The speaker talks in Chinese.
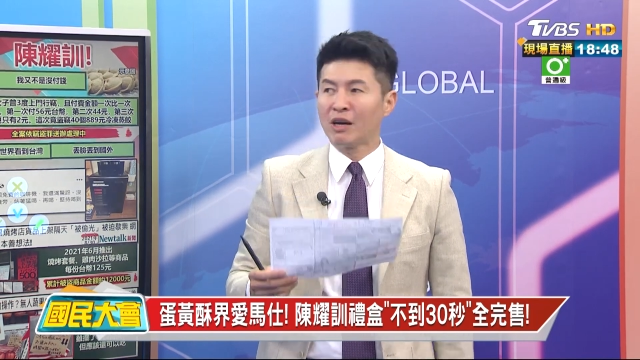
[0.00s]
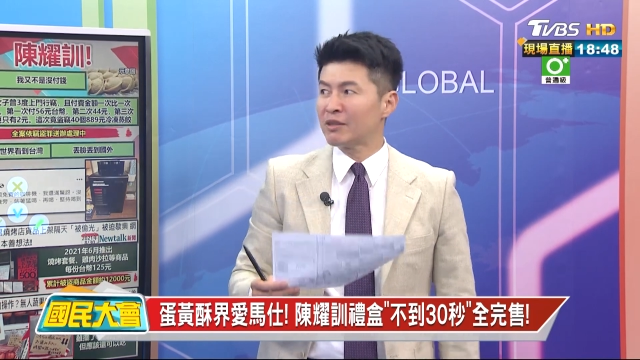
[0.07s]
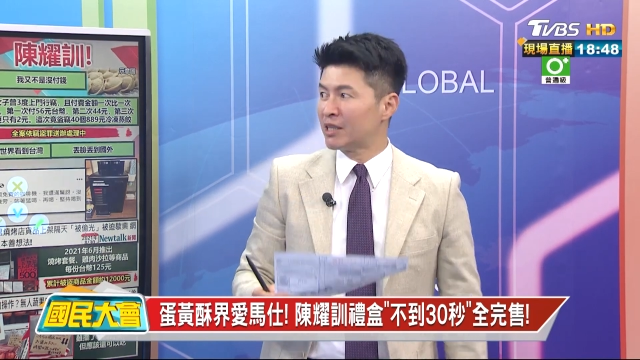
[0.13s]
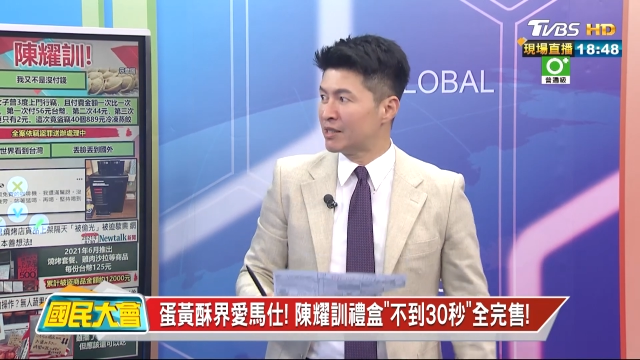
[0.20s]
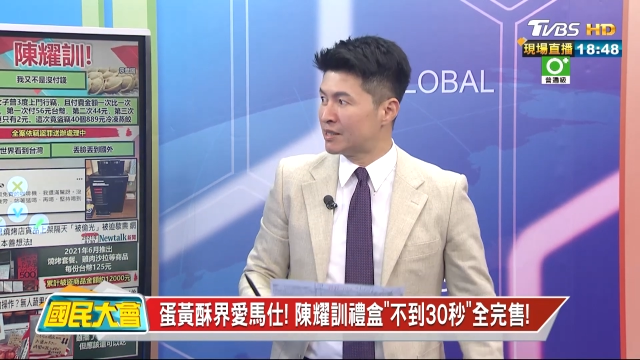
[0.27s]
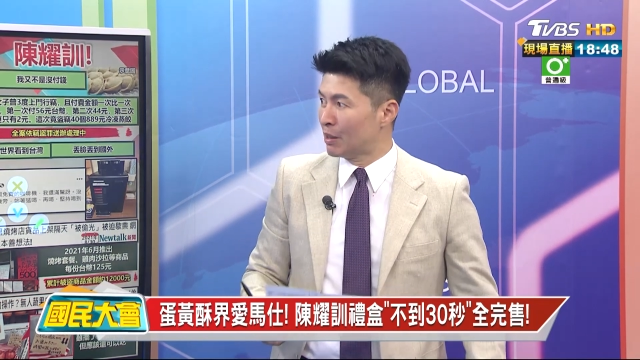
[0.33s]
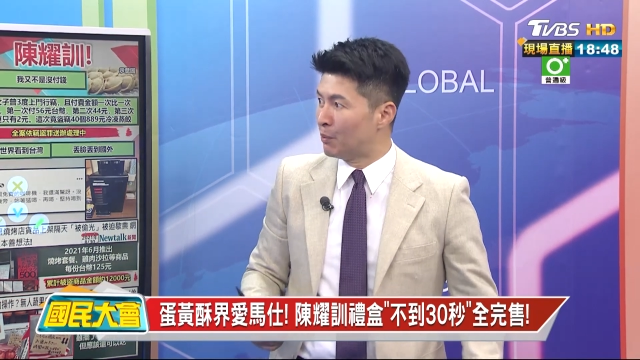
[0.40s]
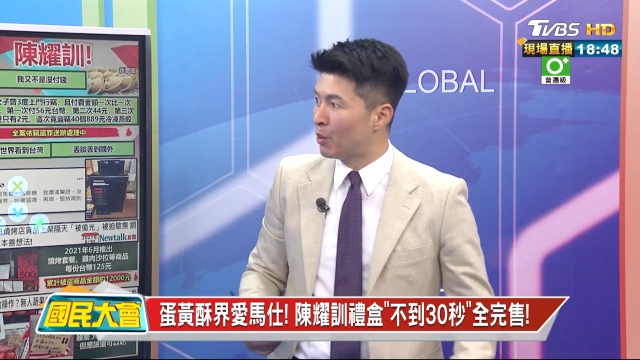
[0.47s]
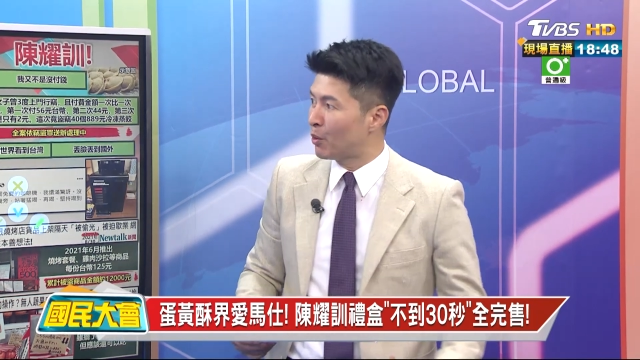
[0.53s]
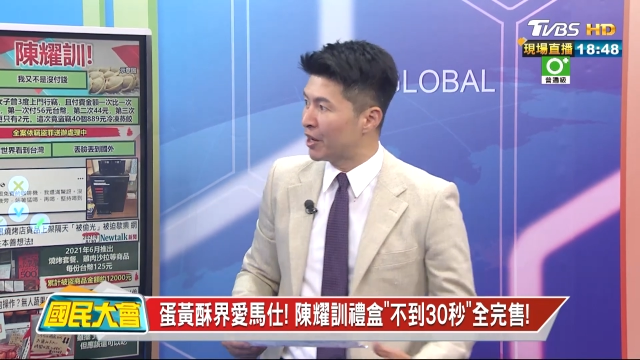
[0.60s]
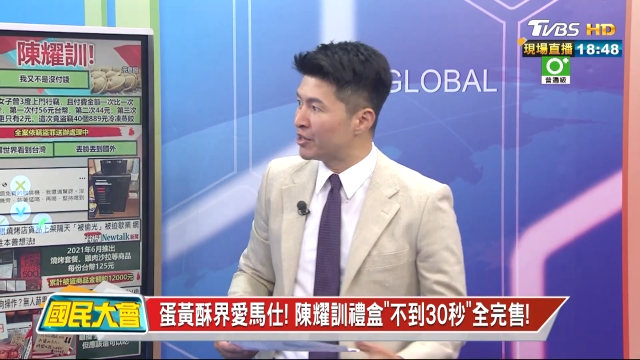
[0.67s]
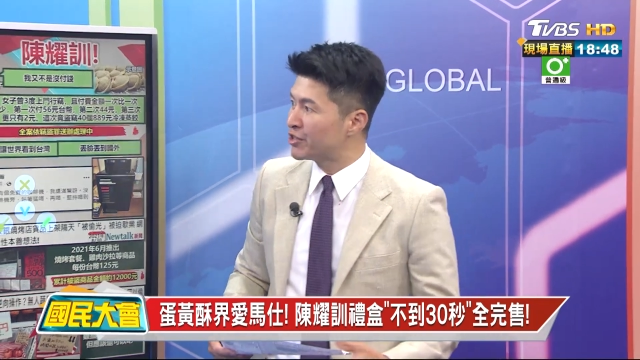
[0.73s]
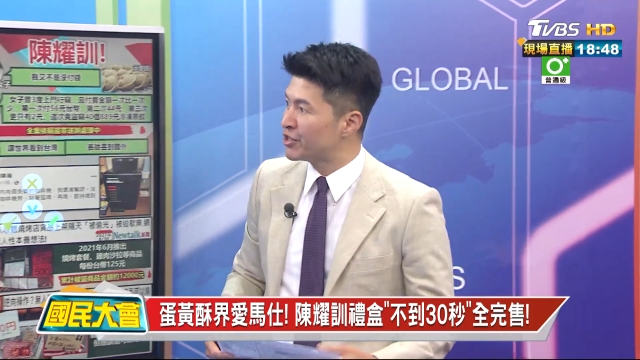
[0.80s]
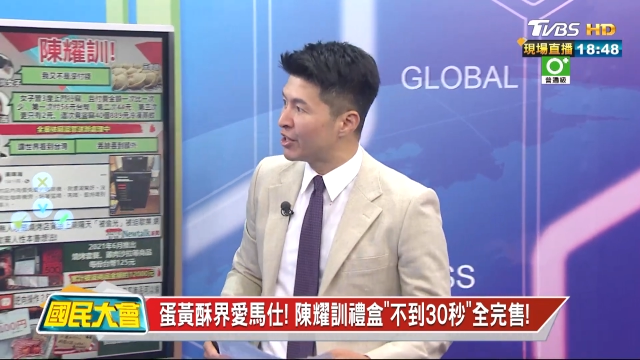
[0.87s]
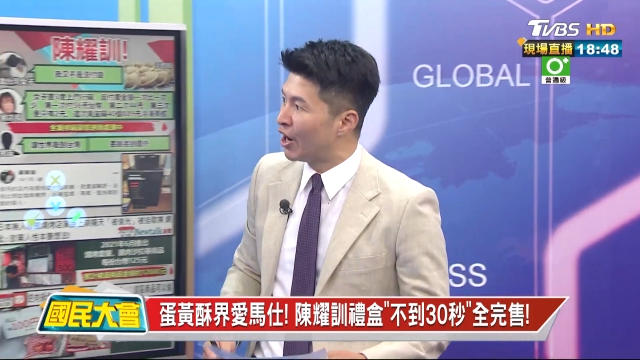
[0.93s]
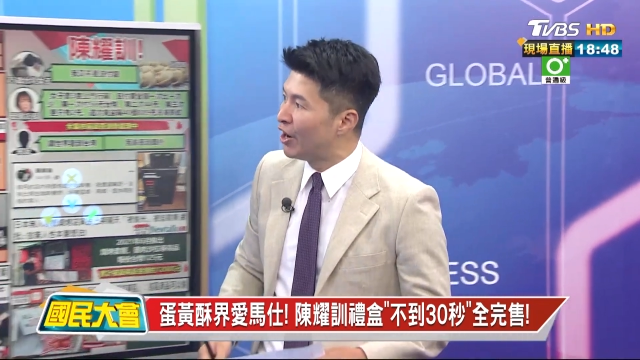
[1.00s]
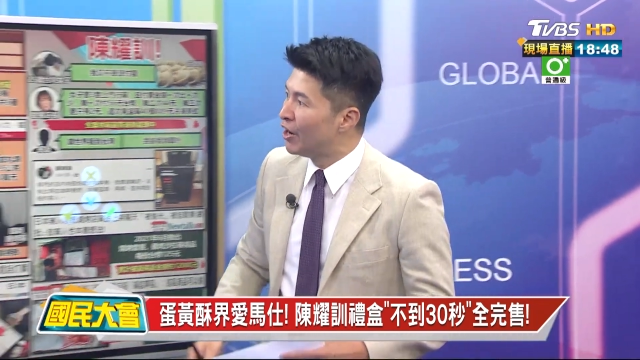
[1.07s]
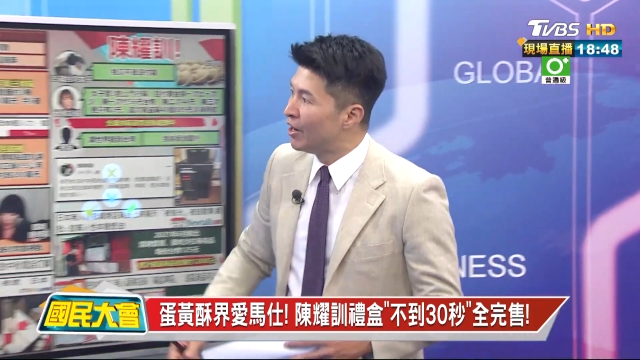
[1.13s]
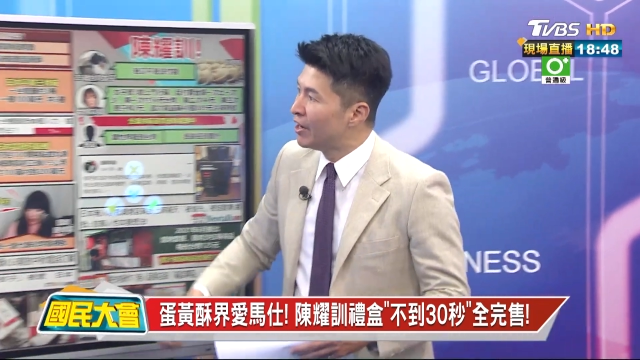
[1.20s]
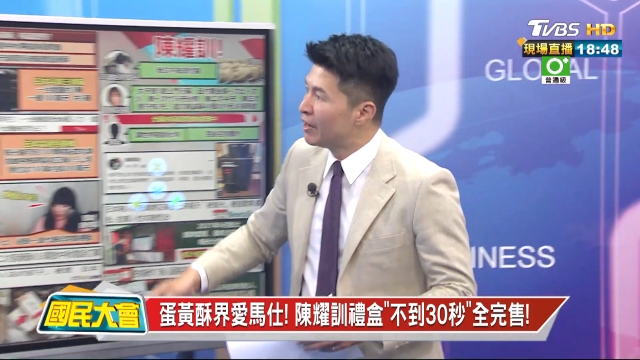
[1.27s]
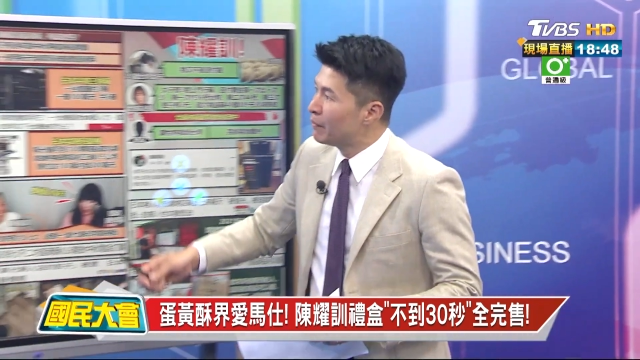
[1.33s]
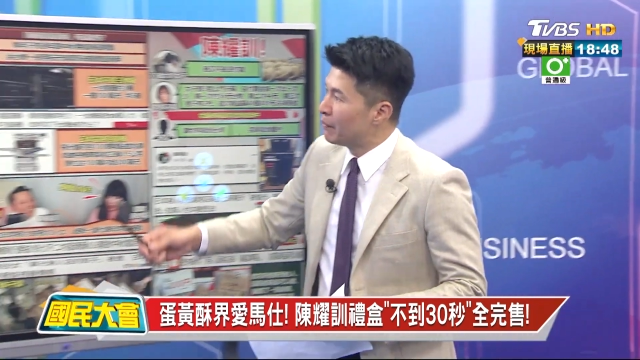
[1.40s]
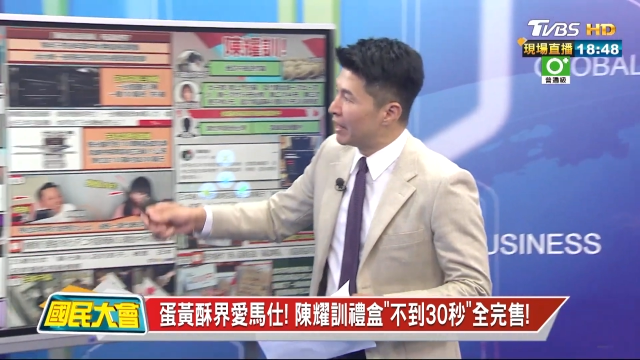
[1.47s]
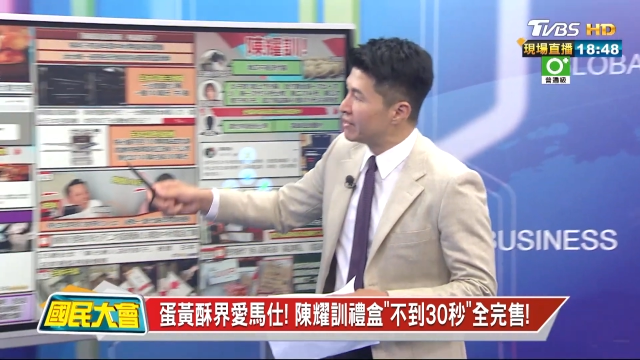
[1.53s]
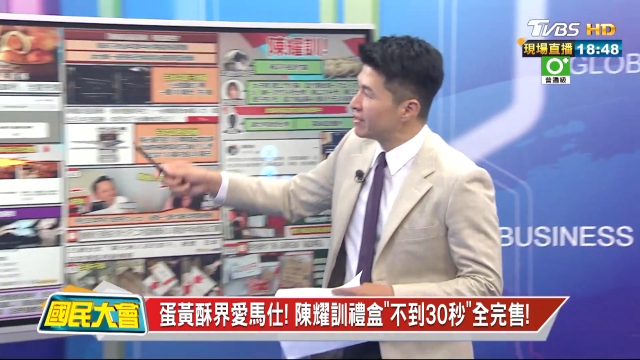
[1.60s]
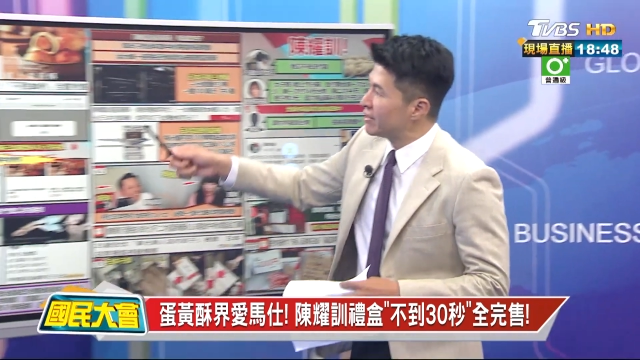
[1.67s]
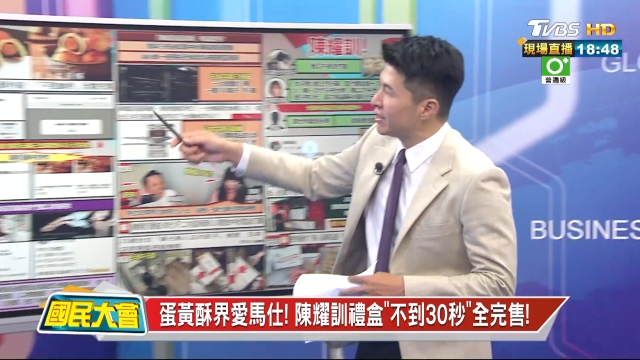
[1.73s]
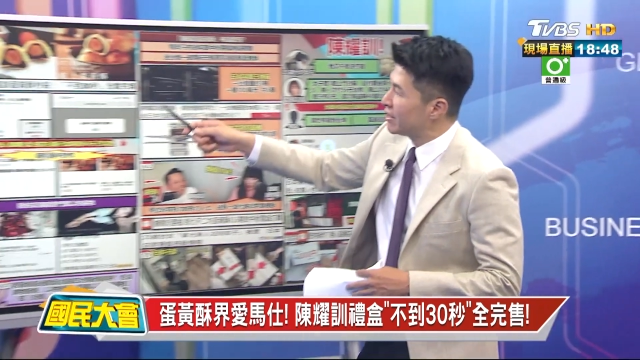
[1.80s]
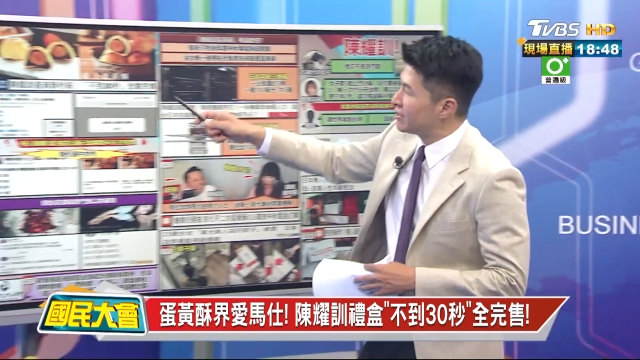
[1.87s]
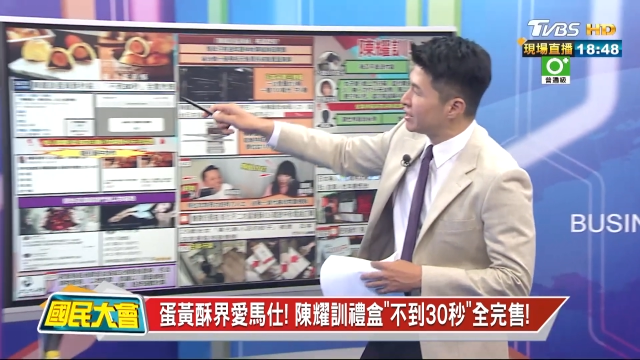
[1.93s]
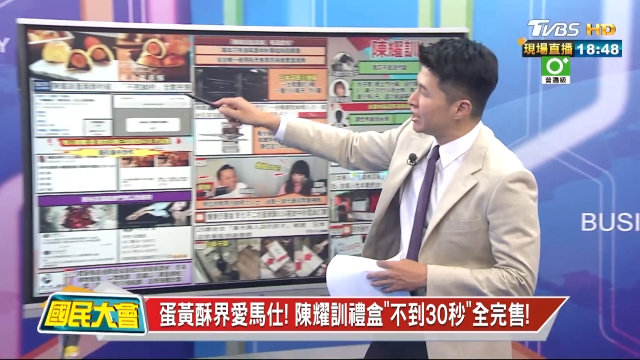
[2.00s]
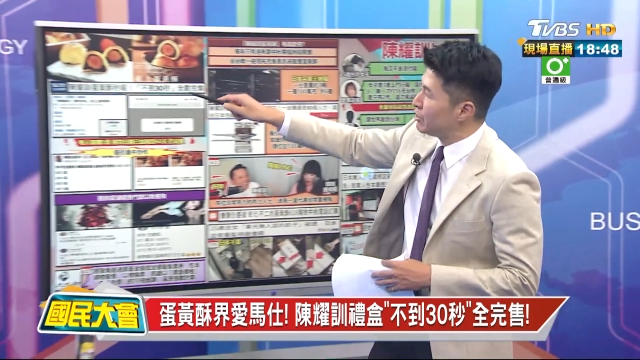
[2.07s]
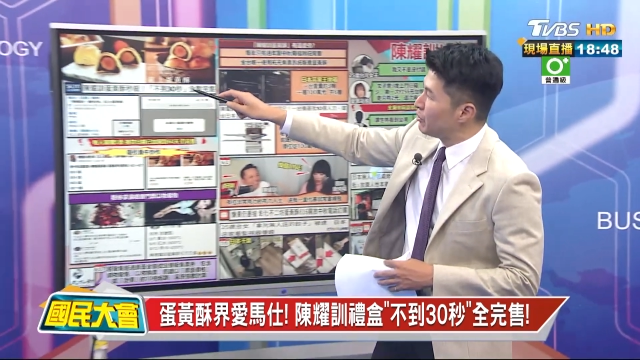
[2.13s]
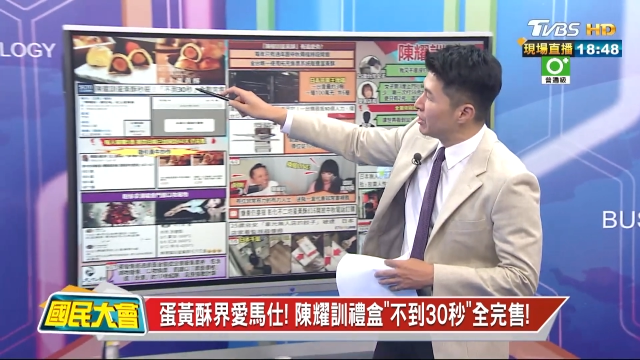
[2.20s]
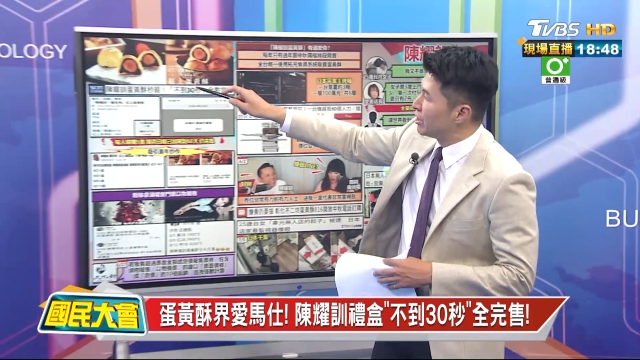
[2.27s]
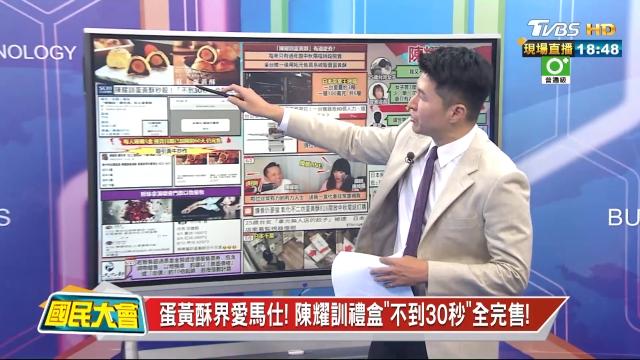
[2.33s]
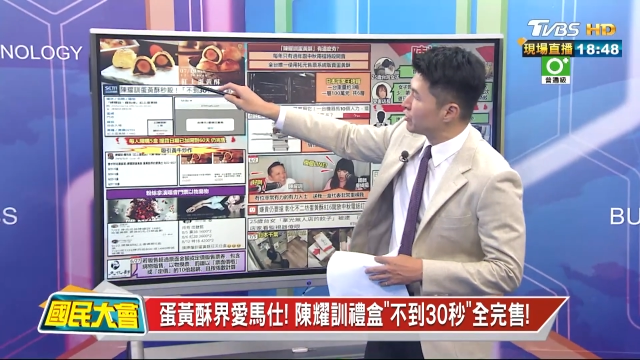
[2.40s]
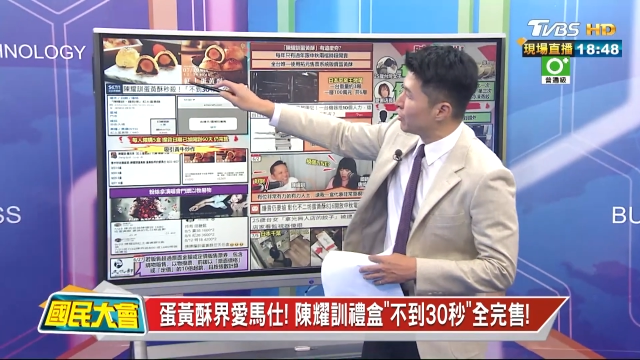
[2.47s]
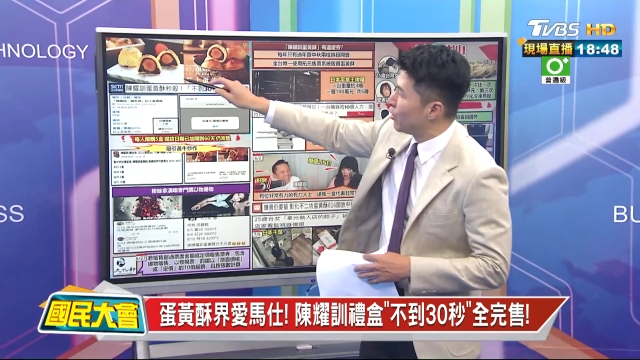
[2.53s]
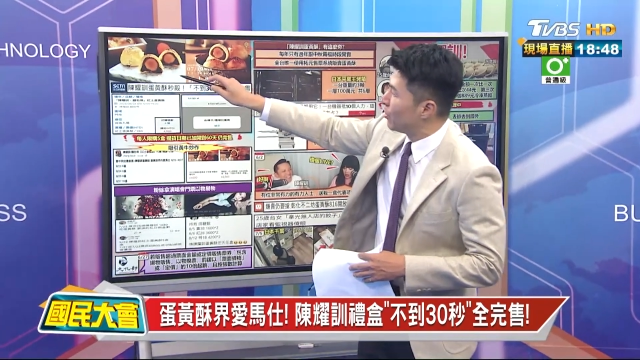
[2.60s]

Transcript: 到底怎么回事哈？每次七月的时